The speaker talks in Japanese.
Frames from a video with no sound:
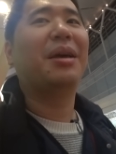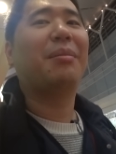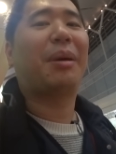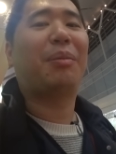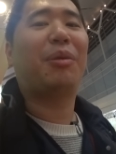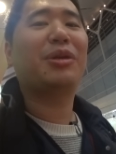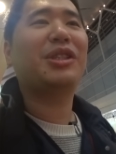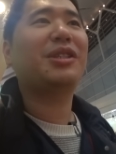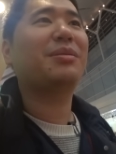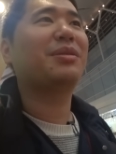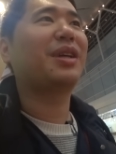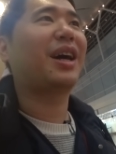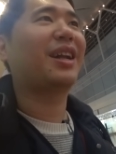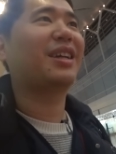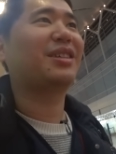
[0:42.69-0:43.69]
まあ、ポジティブ
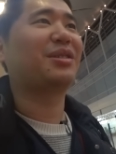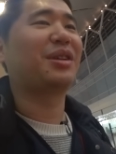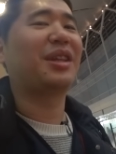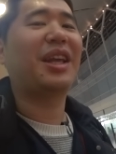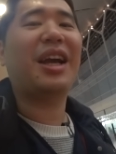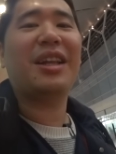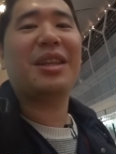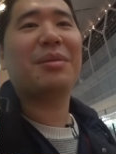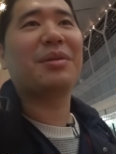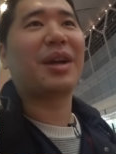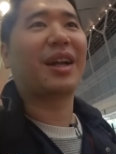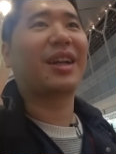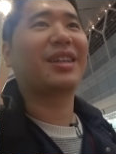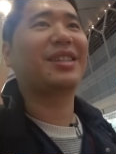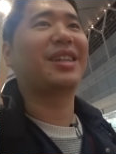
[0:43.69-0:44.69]
な話よりネガティブな
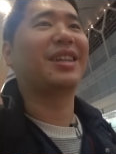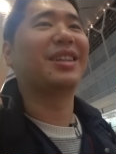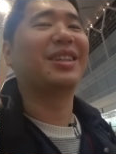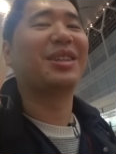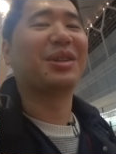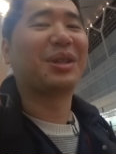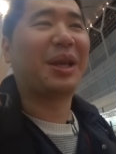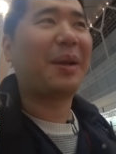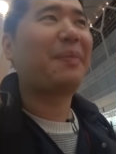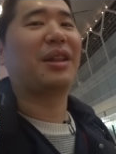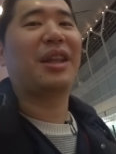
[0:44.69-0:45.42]
話なんですよね